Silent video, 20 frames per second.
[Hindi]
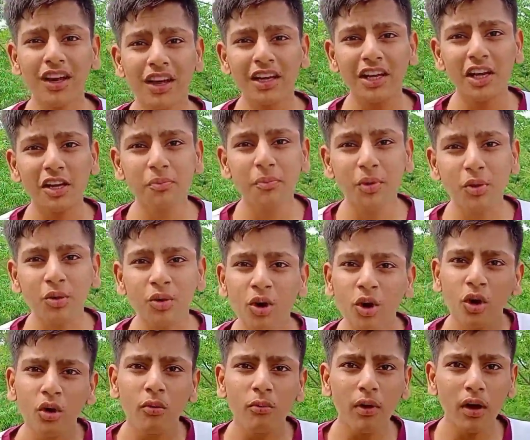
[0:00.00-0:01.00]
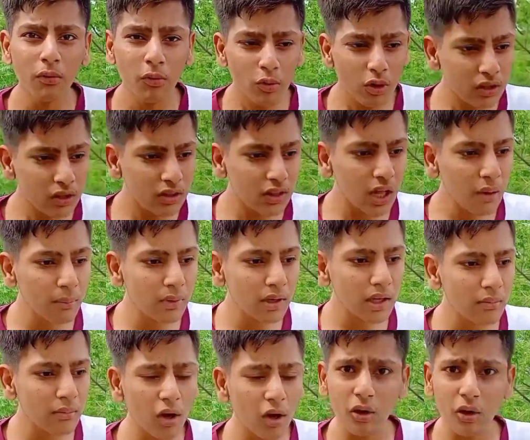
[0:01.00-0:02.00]
दिखाने लग पड़ो भाई वो इतना
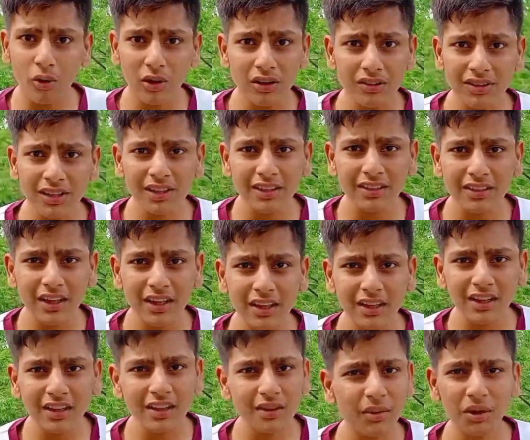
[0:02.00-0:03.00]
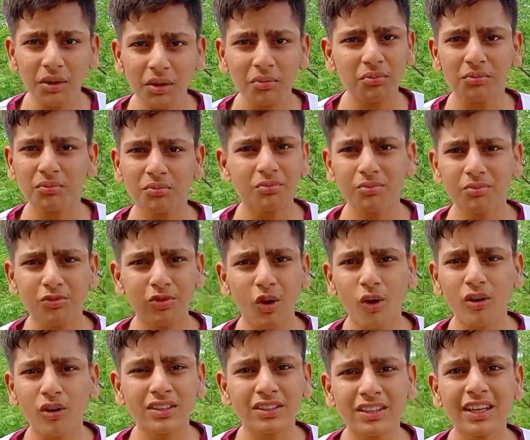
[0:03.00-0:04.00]
मतलब अनोइंग सा लगता है ना कि भाई
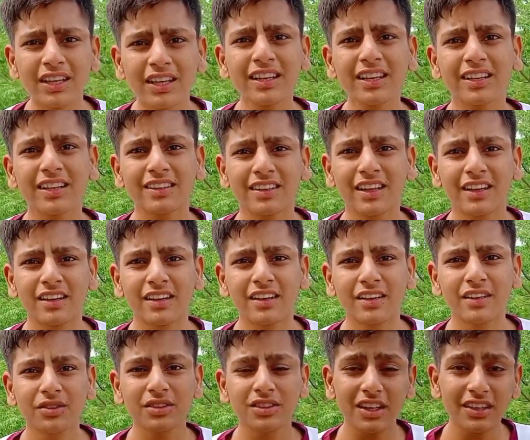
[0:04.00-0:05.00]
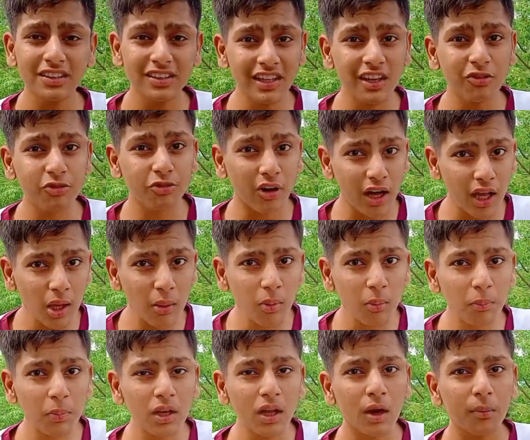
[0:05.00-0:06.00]
ब्लॉग अच्छा ही नहीं लगता इसलिए वाइब
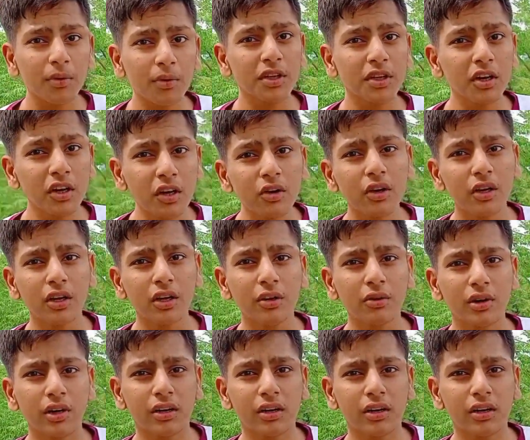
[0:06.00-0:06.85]
अपनी हमेशा कंटिन्यू